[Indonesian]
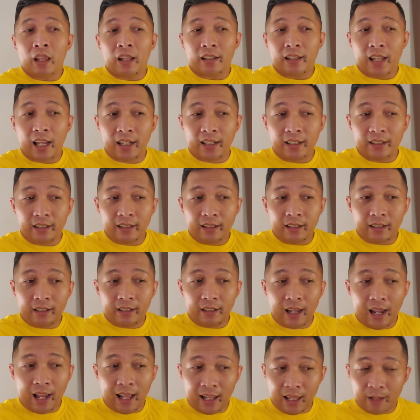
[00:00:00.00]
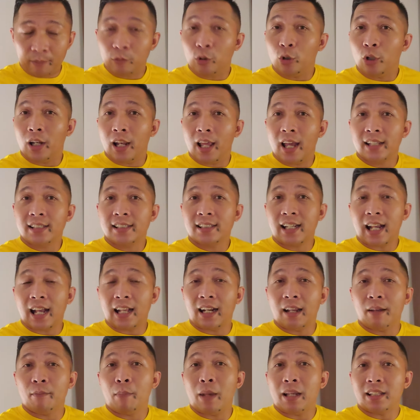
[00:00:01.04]
dan alhamdulillah
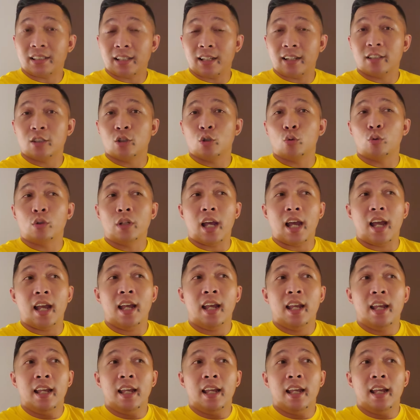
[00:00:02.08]
sekarang masker sudah